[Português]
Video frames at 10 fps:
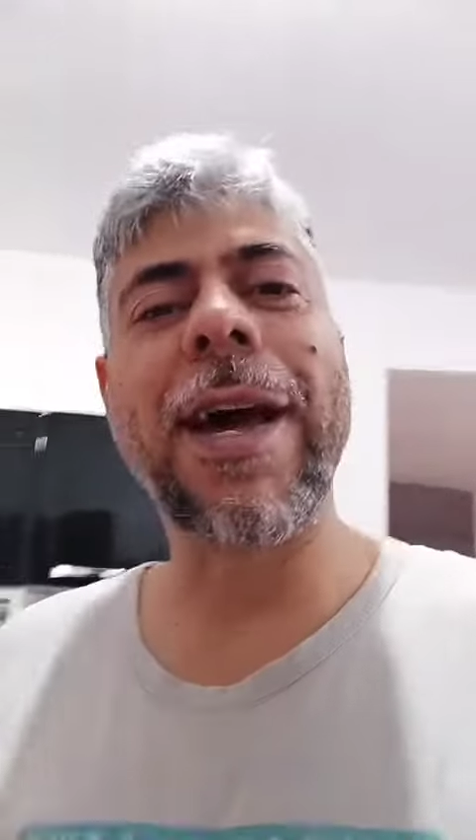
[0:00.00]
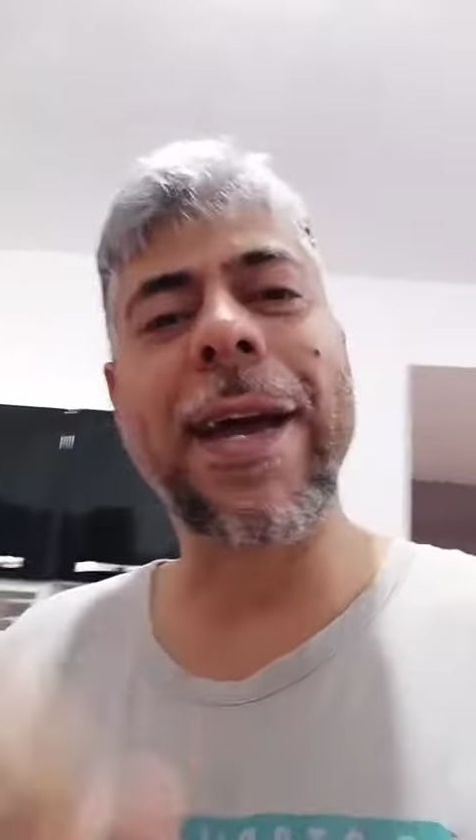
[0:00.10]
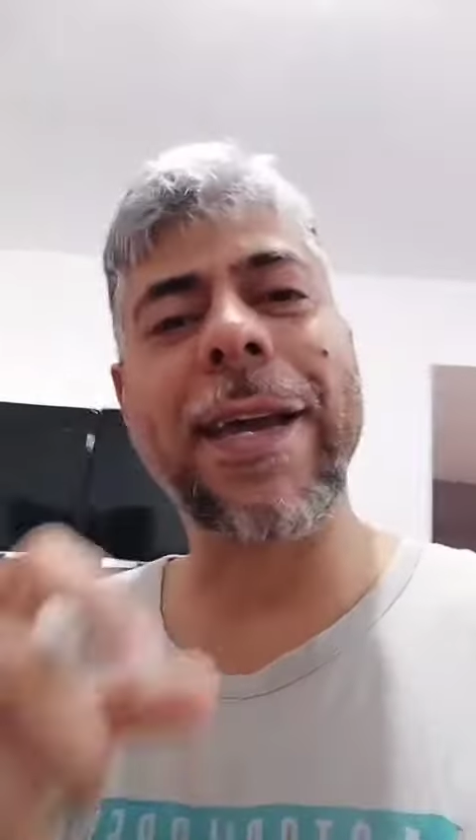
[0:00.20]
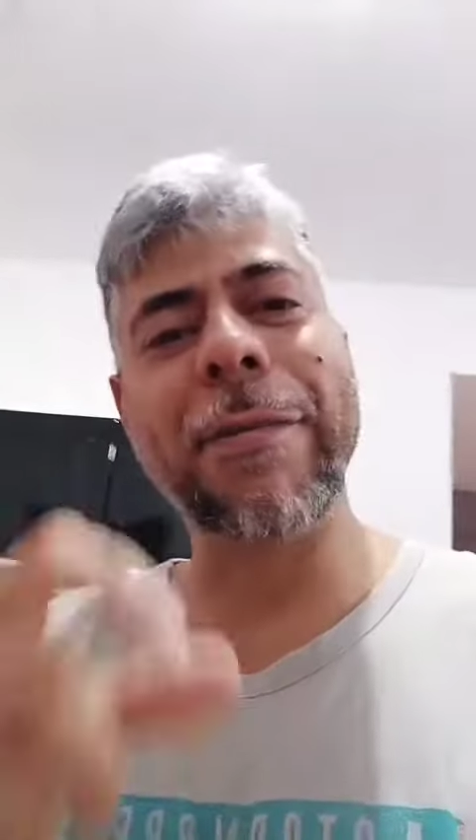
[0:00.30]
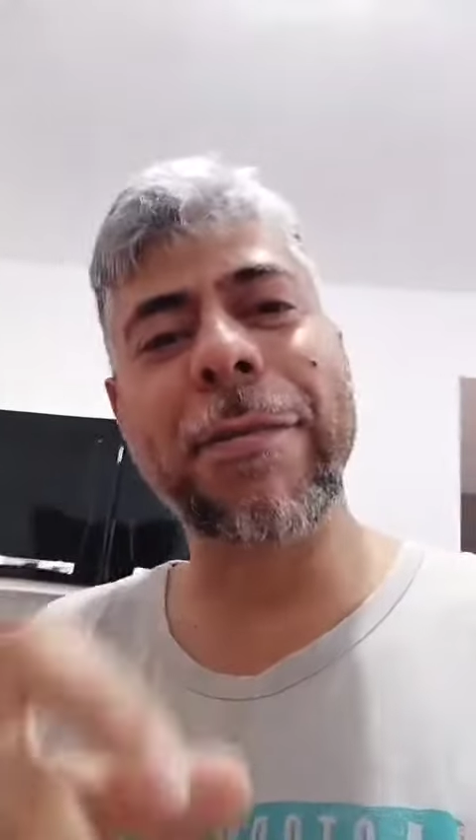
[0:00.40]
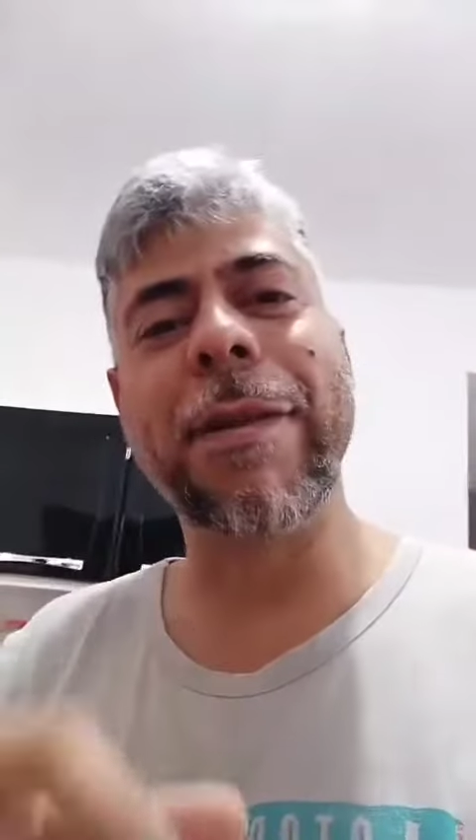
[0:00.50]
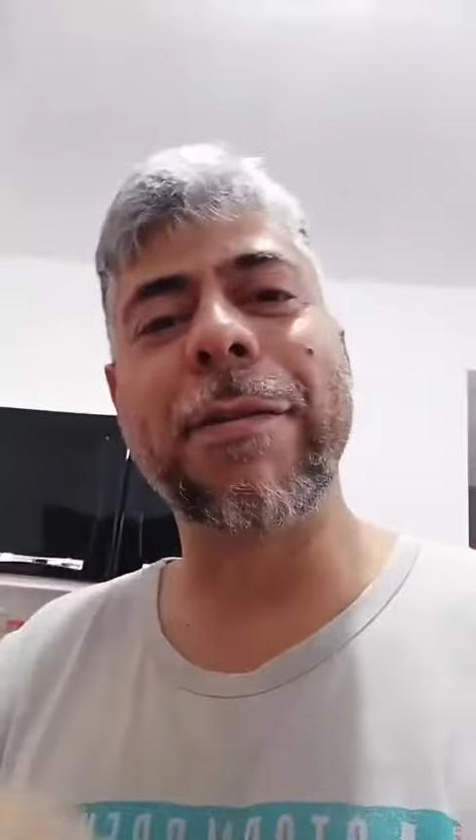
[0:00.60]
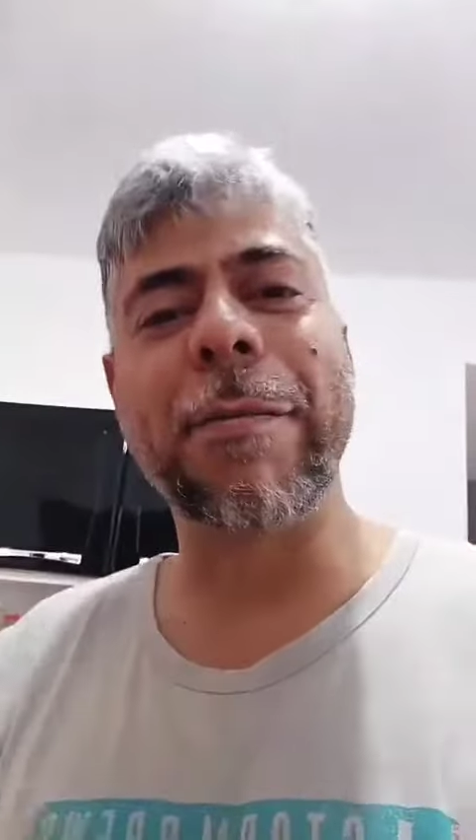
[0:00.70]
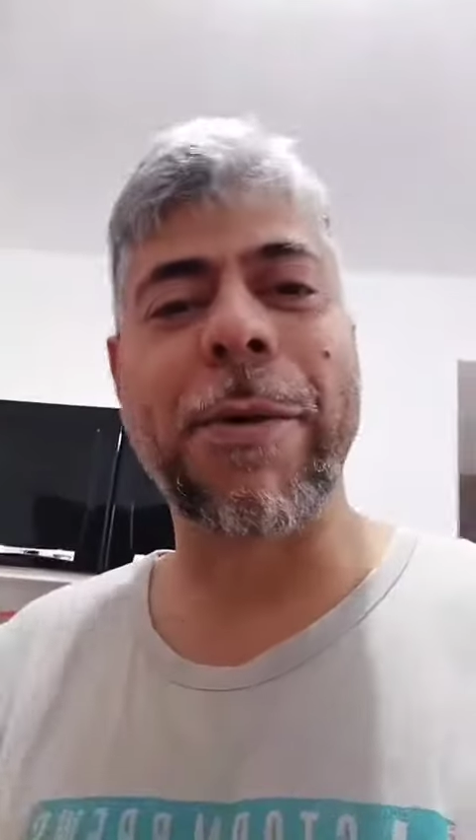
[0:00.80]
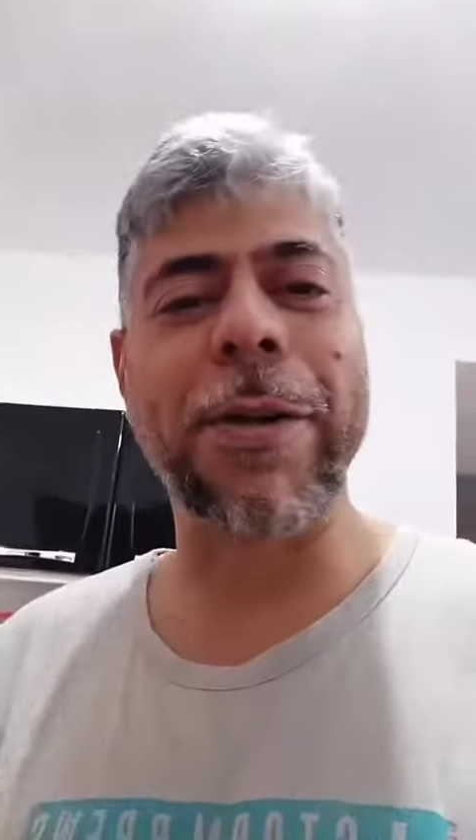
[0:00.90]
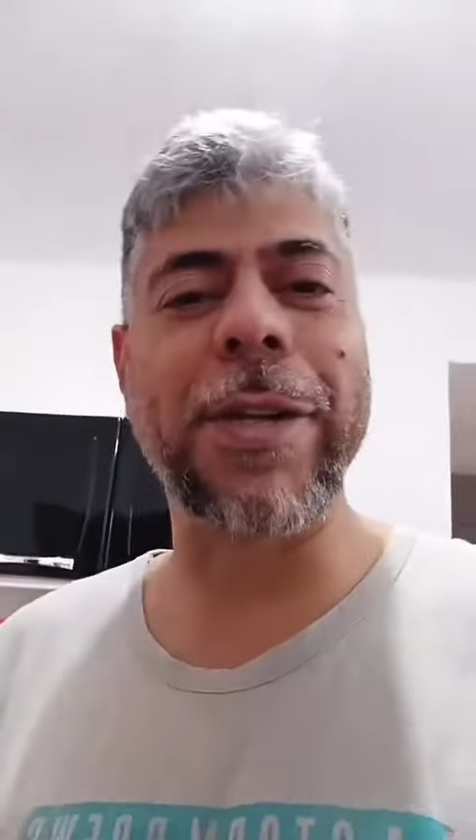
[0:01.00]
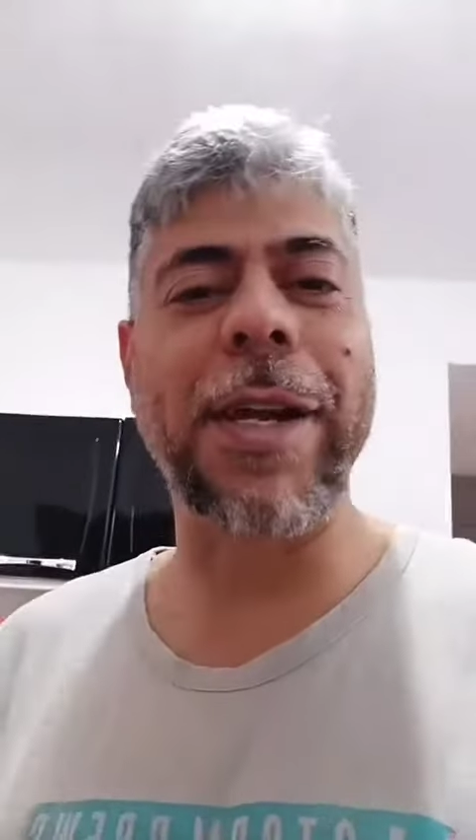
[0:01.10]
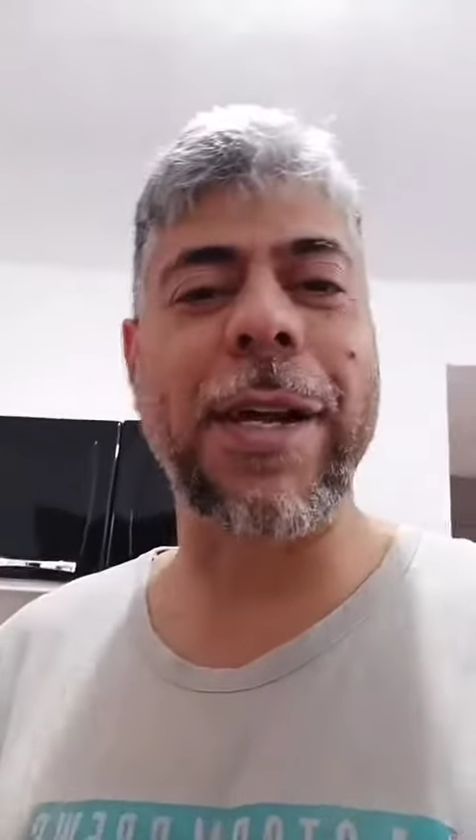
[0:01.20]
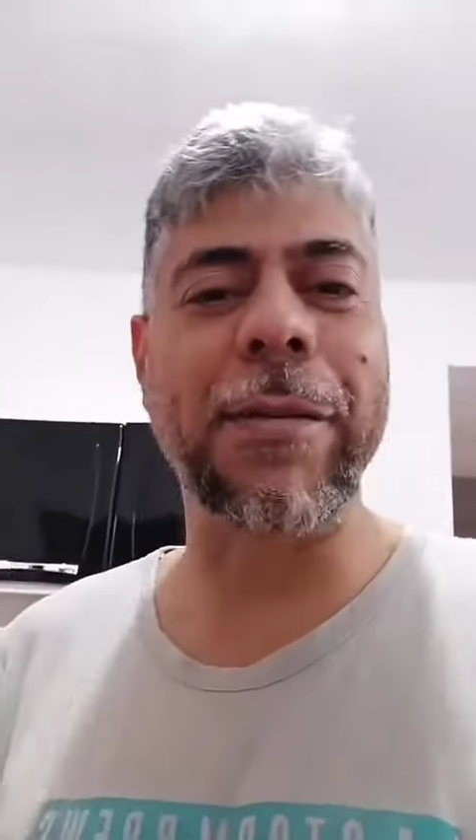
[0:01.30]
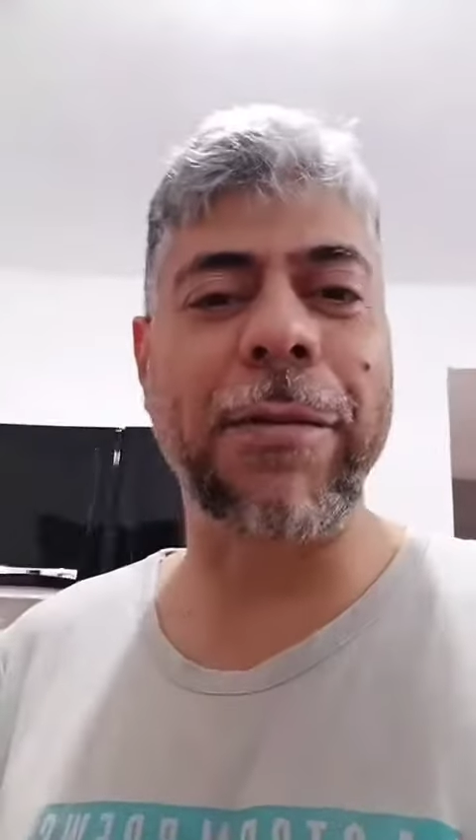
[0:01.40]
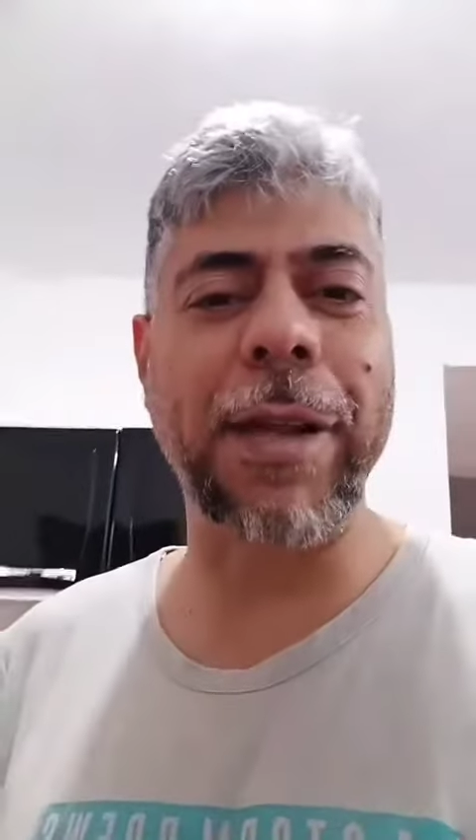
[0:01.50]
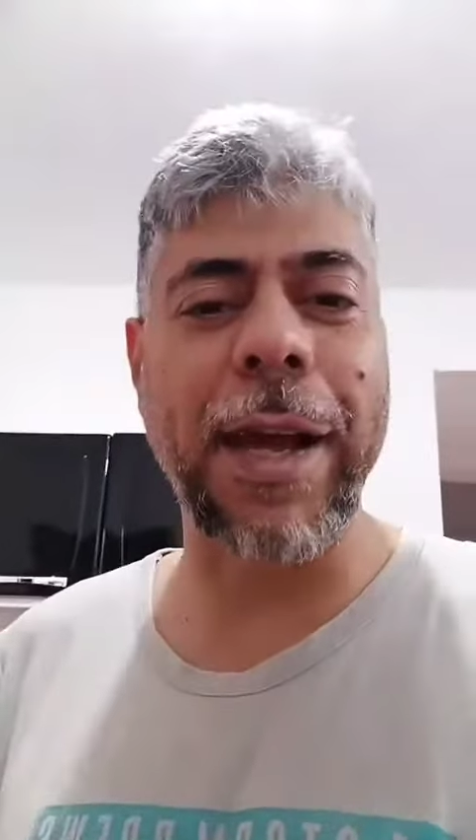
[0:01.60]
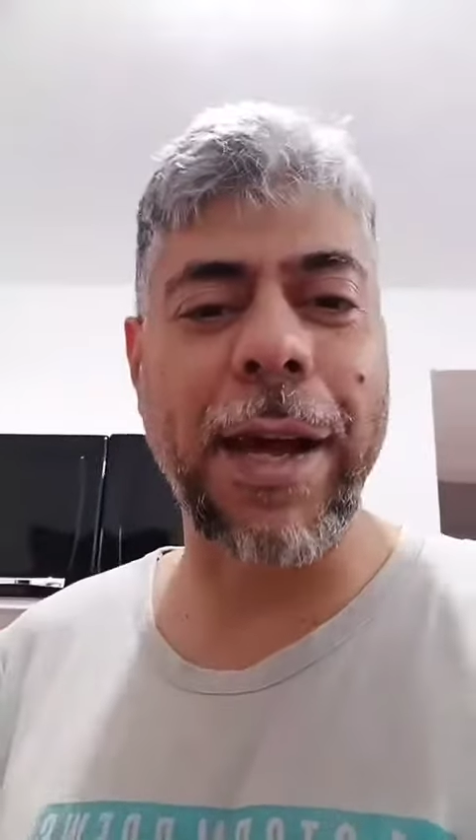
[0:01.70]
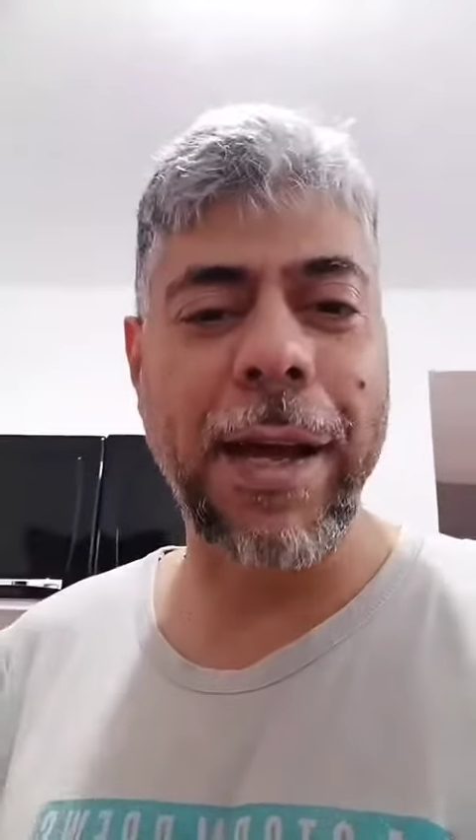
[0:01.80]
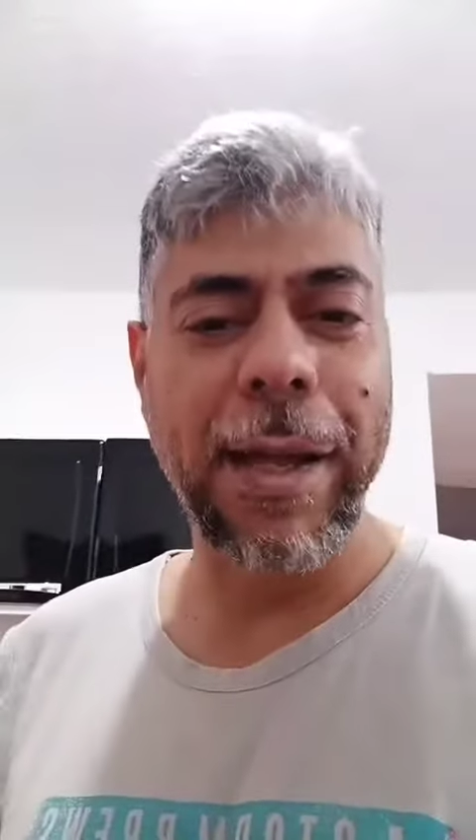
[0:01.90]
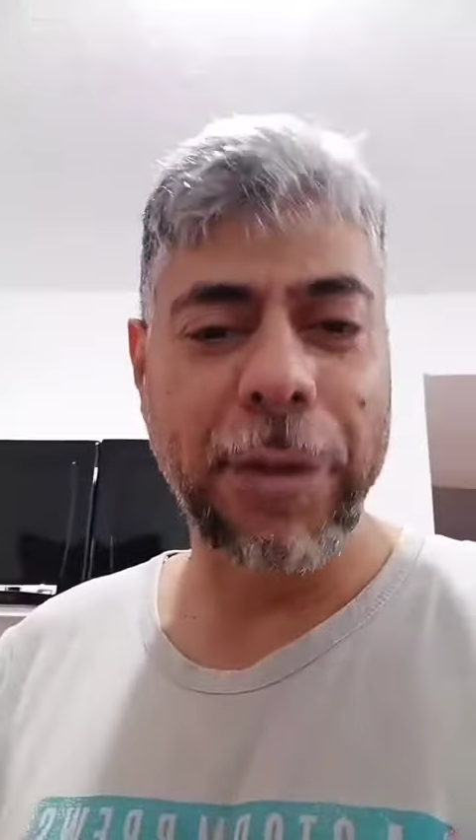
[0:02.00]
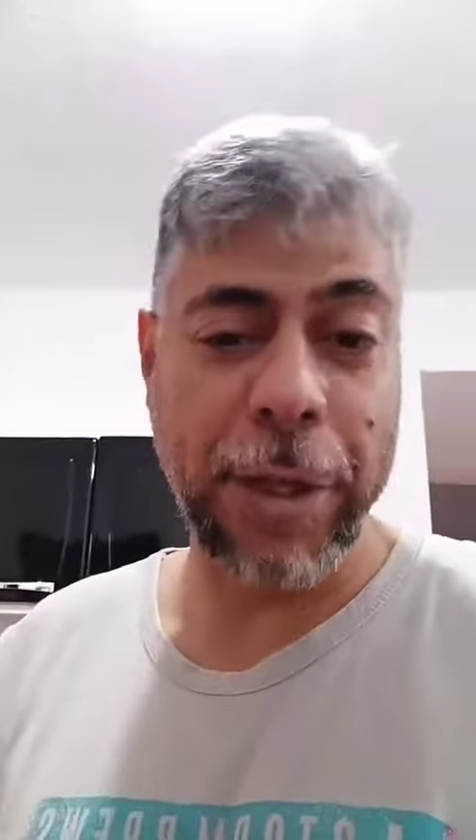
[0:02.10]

aí sim você pode ir lá desligar,